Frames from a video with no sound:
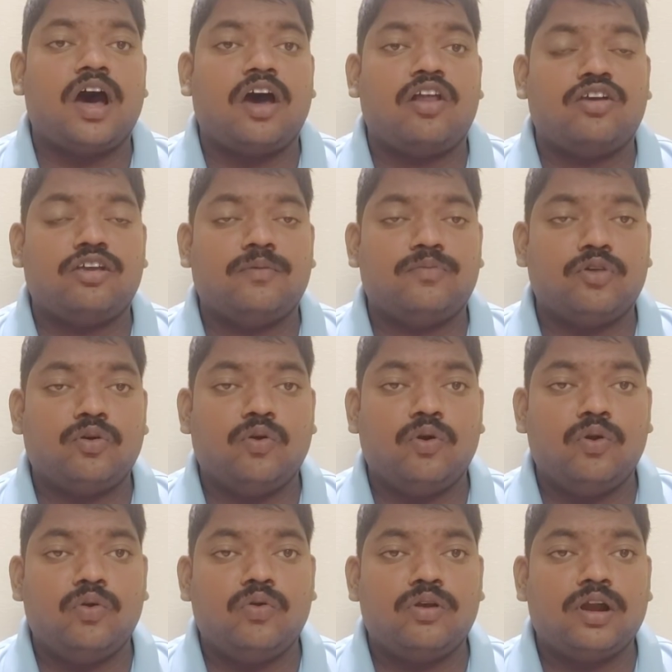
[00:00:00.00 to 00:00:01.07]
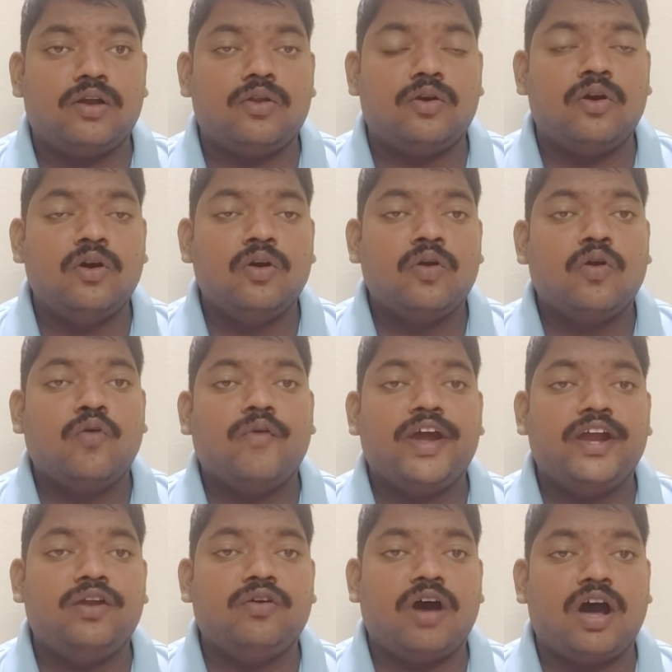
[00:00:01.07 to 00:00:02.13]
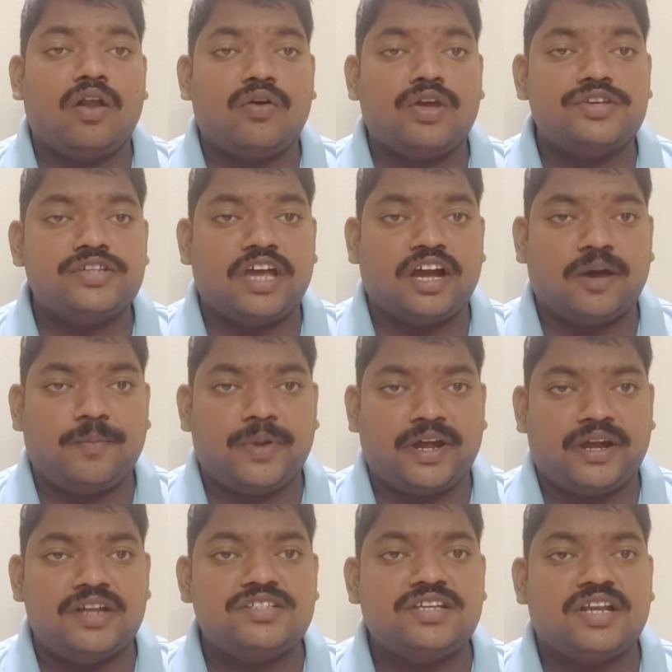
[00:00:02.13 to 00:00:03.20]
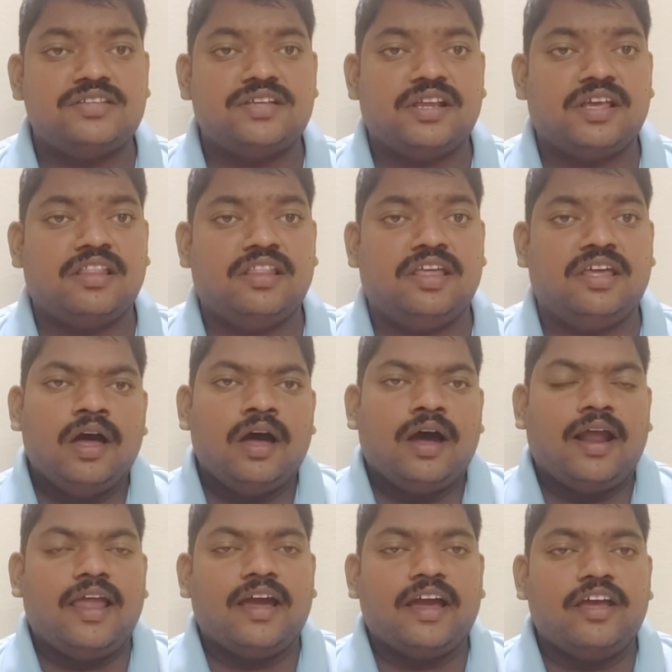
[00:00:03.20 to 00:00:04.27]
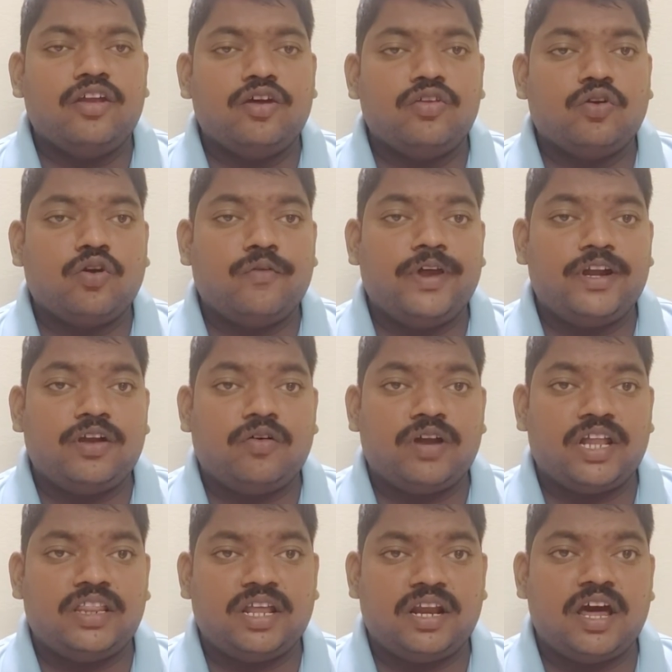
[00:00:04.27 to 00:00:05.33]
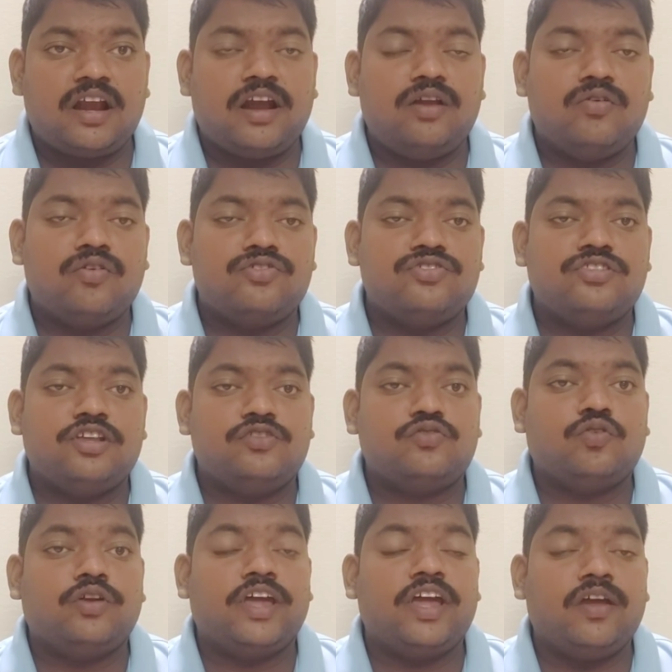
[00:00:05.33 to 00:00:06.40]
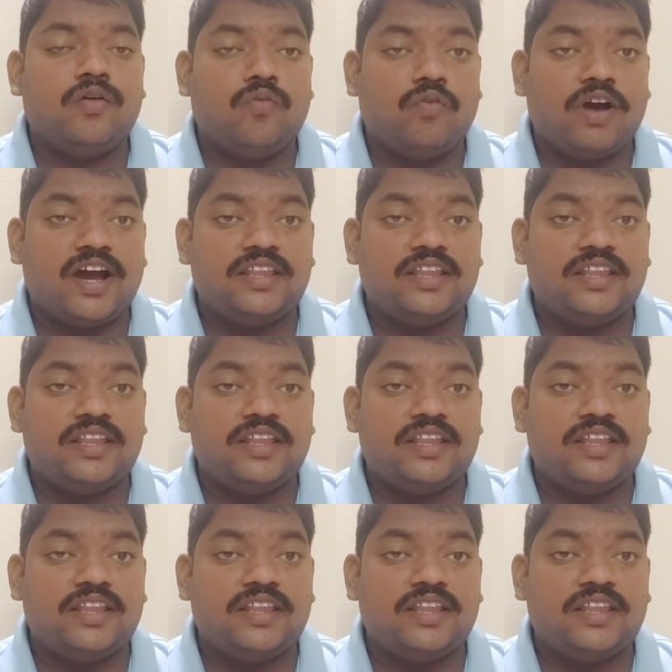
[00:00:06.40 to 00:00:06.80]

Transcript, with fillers: ఆరోగ్యంతో కోలుకున్నట్లు కువైట్ ఆరోగ్య శాఖ ప్రకటించడం జరిగింది అలాగే ఈరోజు కువైట్లో ఉన్న దిన్నారేడు గురించి తెలుసుకుంటే ఒక